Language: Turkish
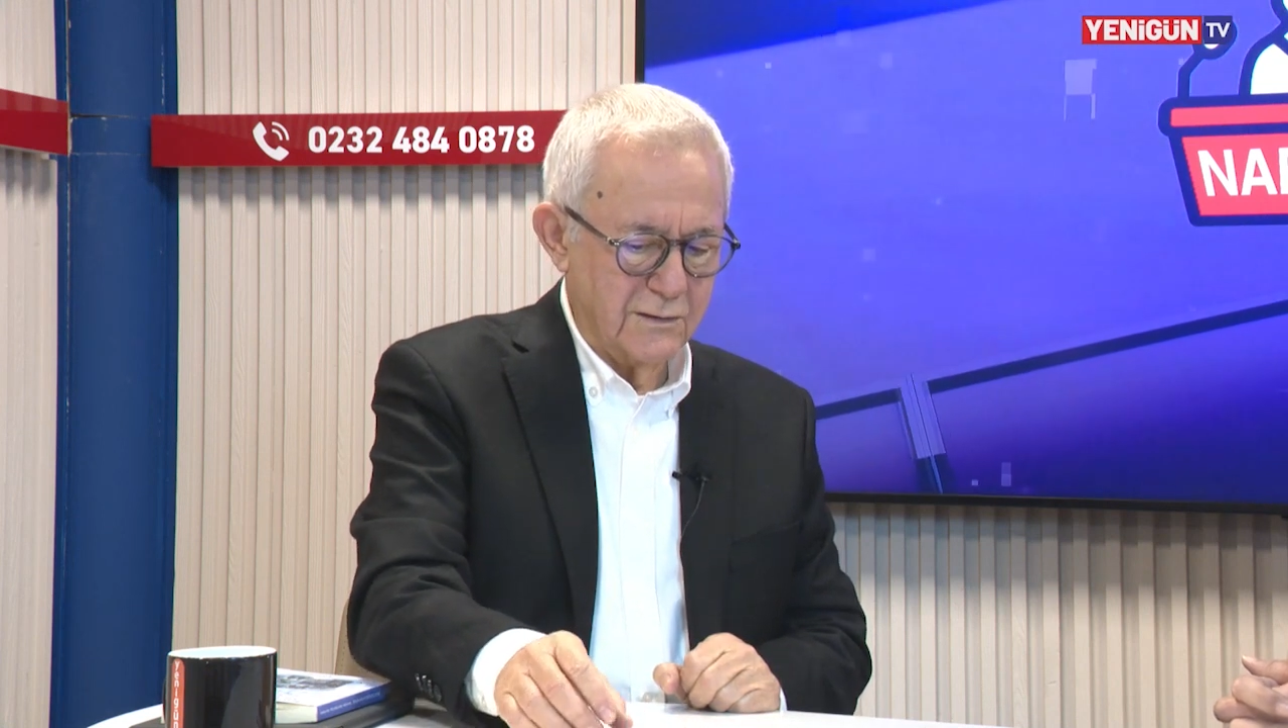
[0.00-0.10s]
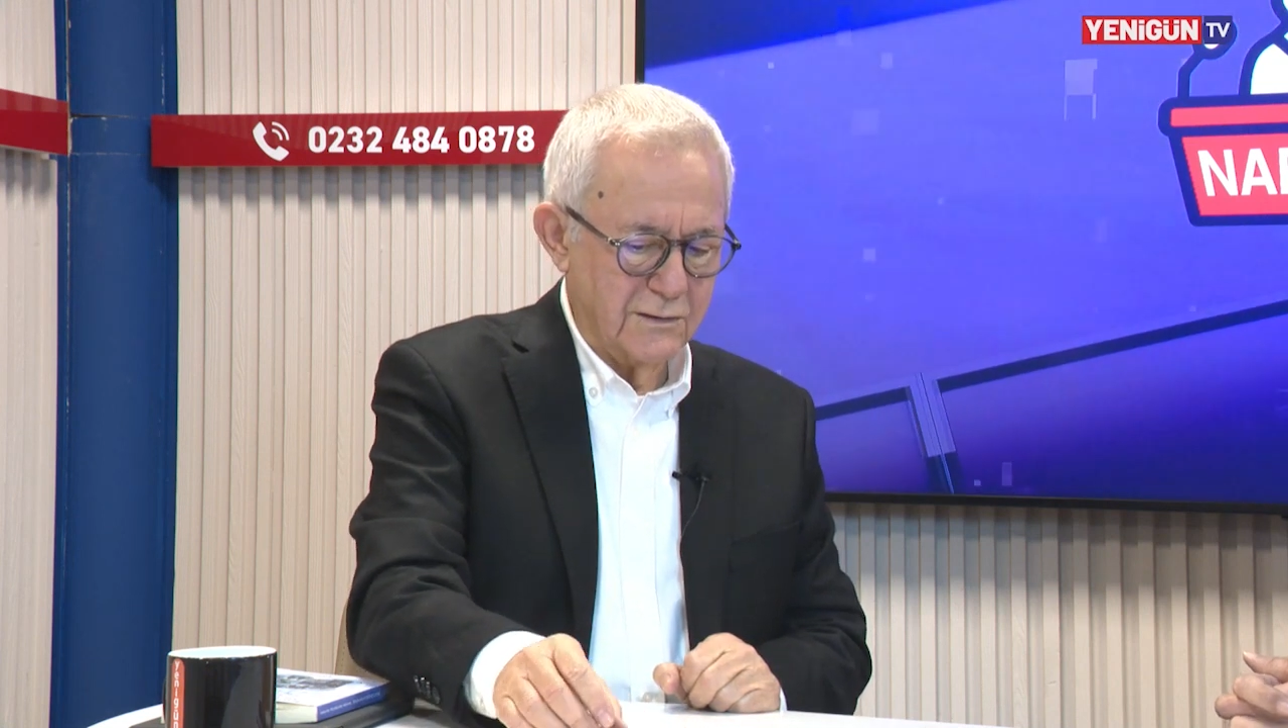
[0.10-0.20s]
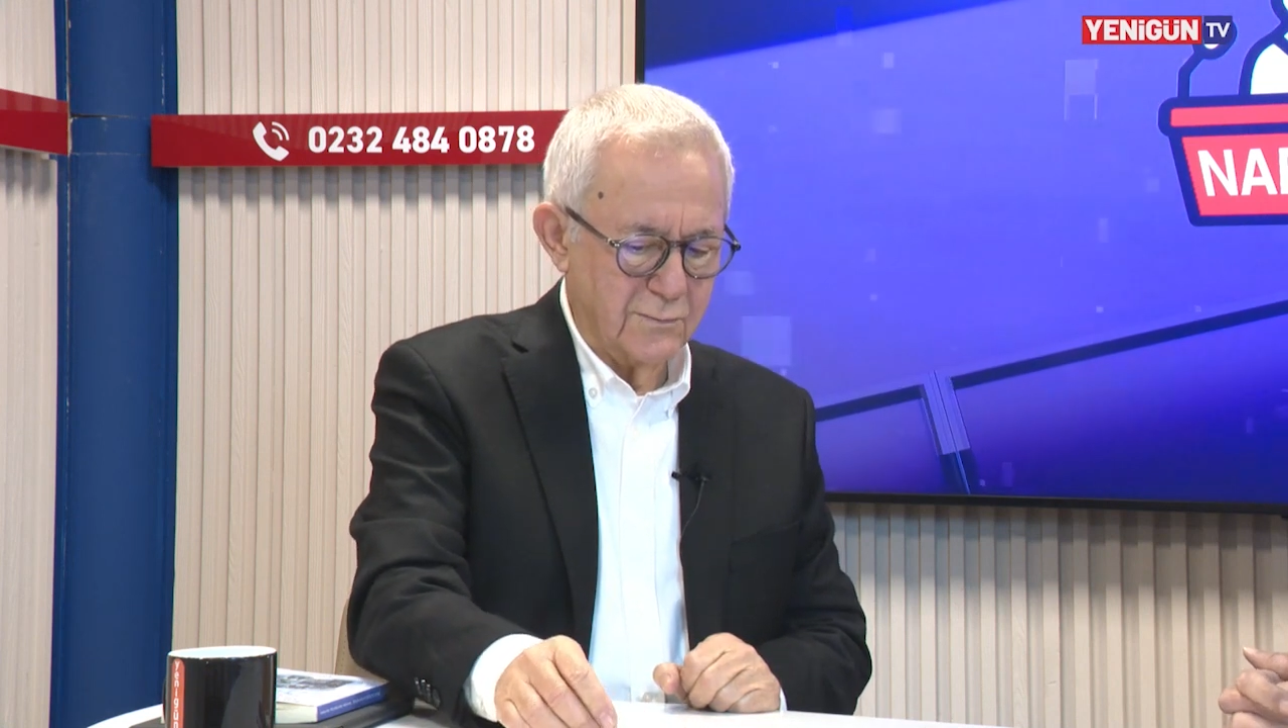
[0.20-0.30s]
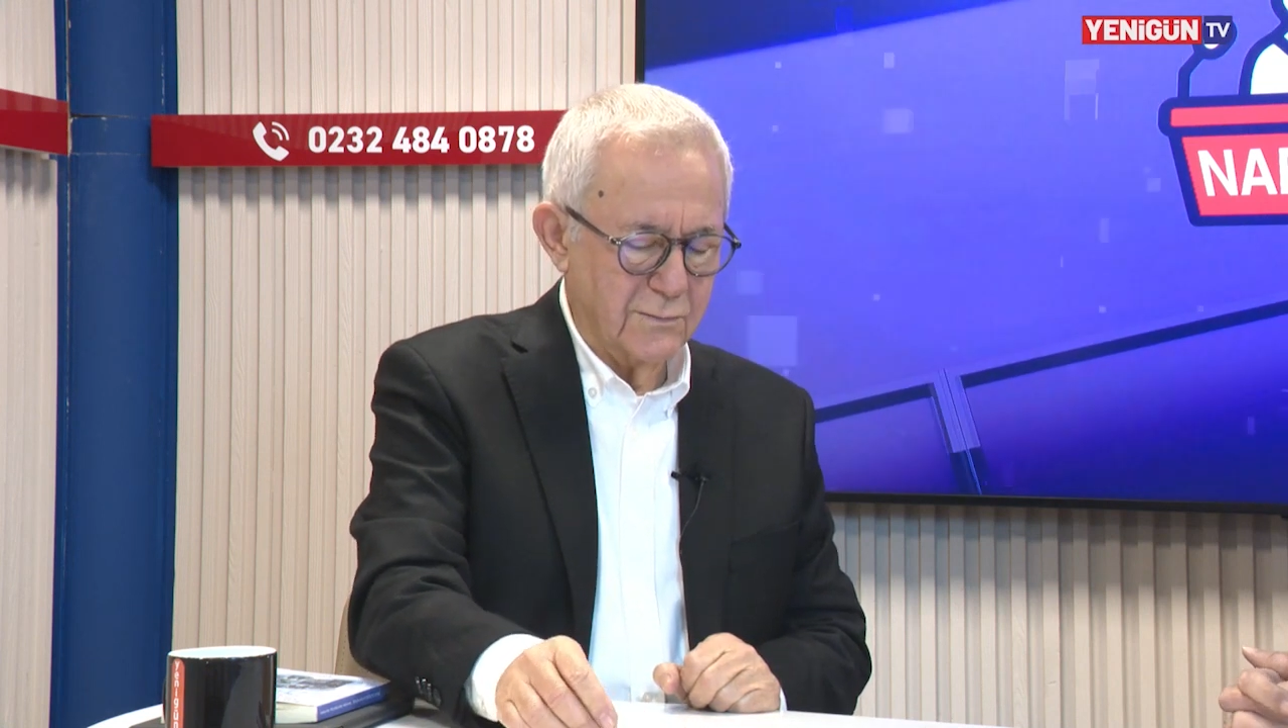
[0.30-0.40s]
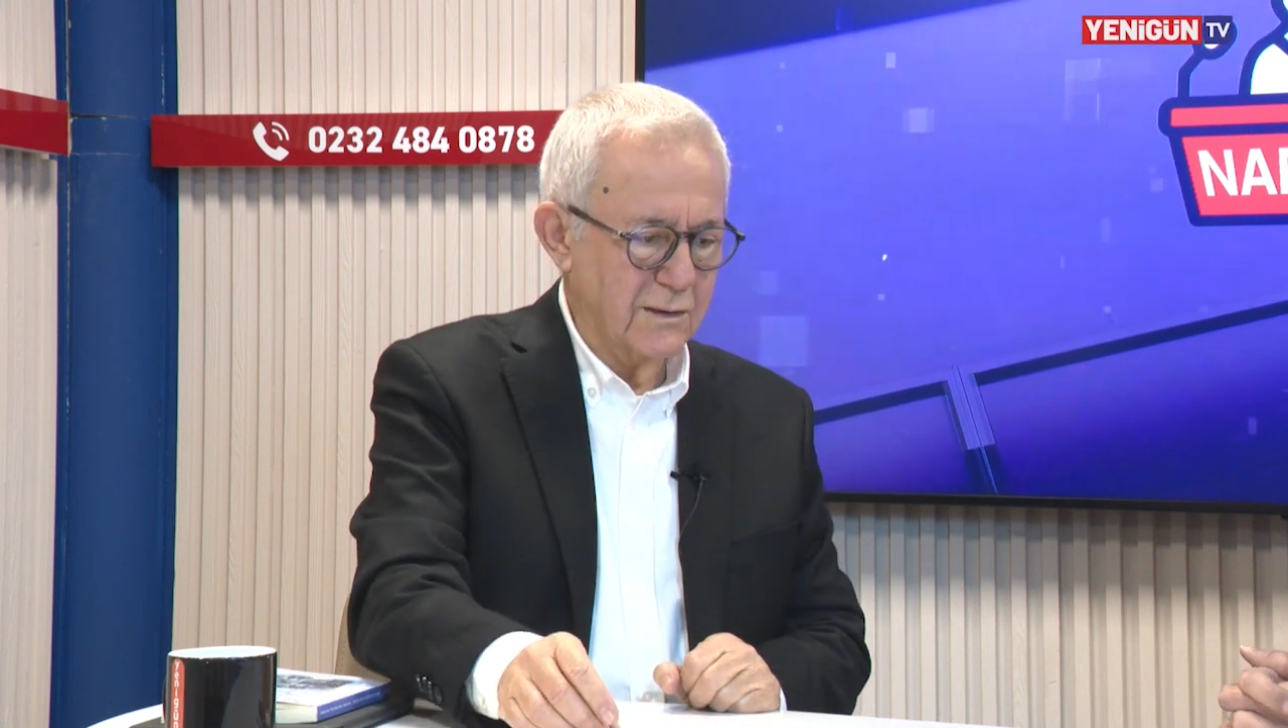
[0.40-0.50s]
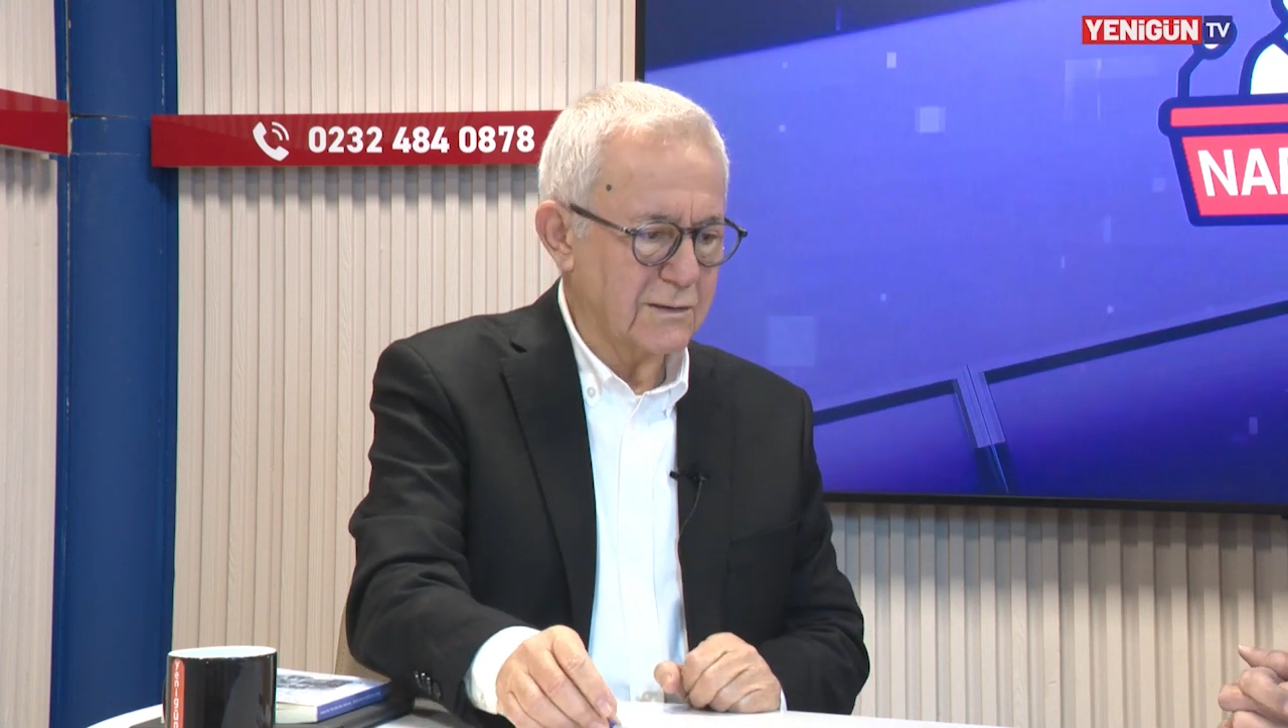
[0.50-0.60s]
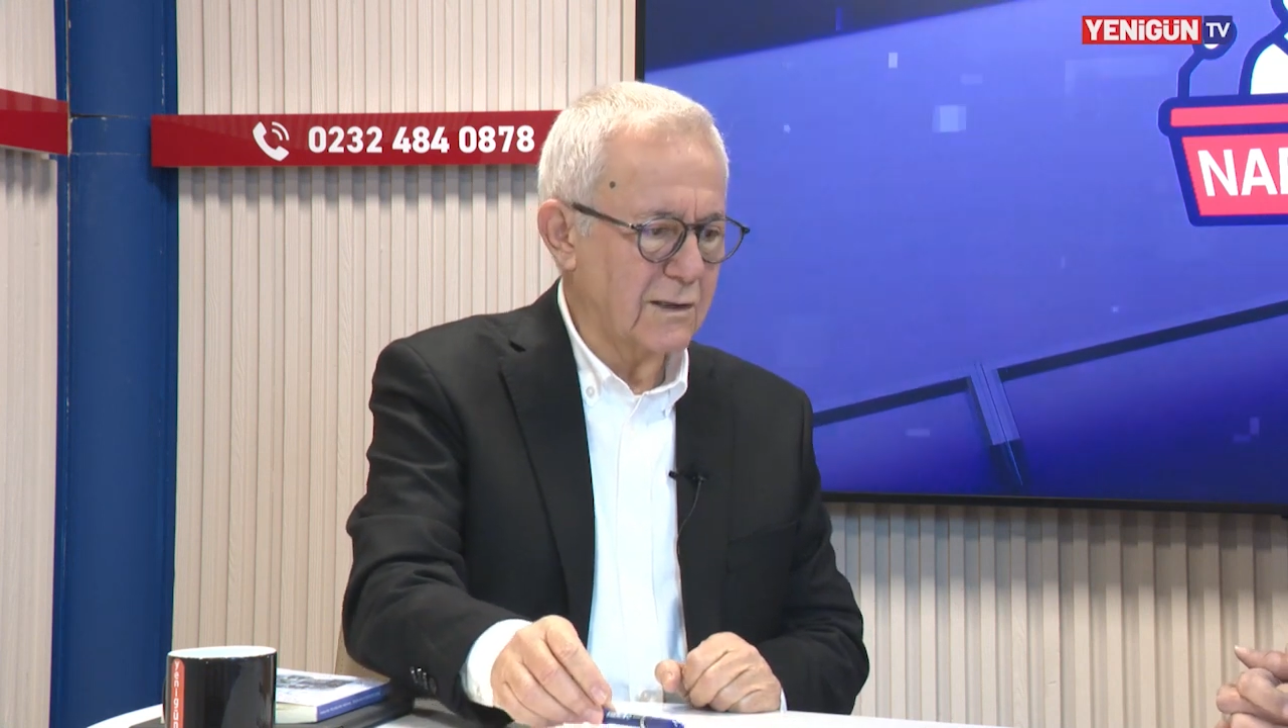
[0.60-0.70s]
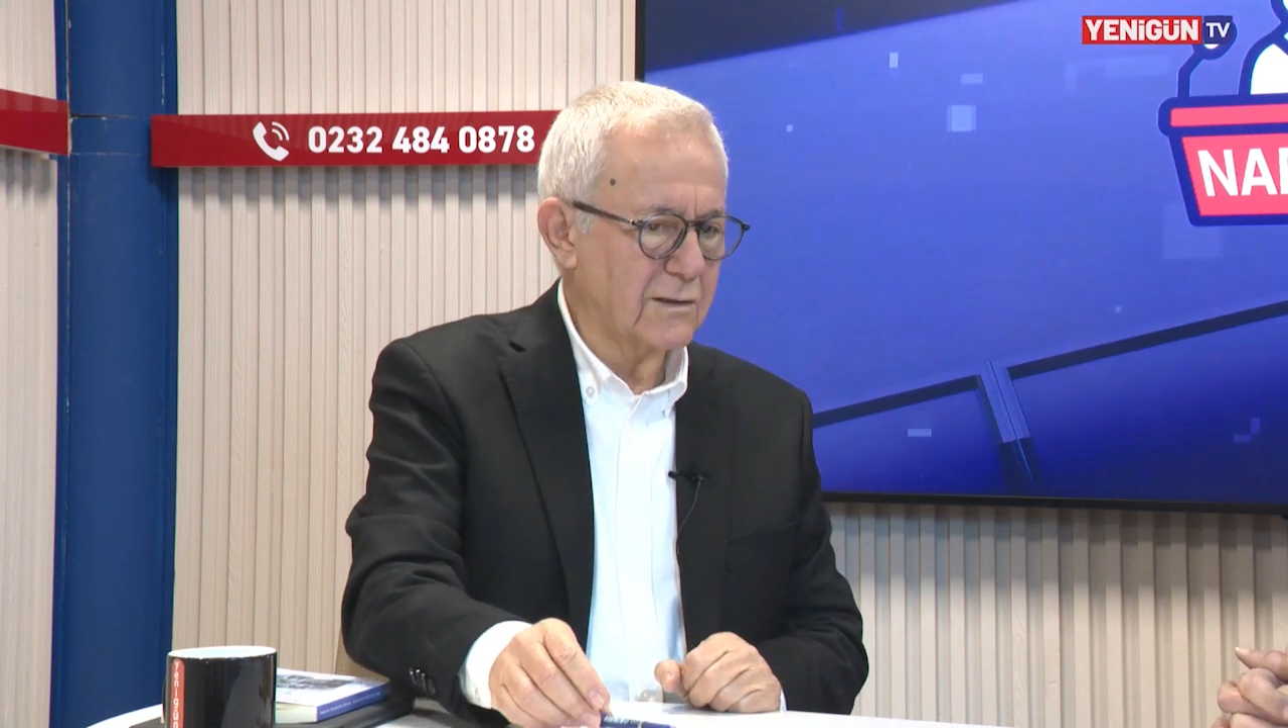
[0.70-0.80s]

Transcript: seçiminde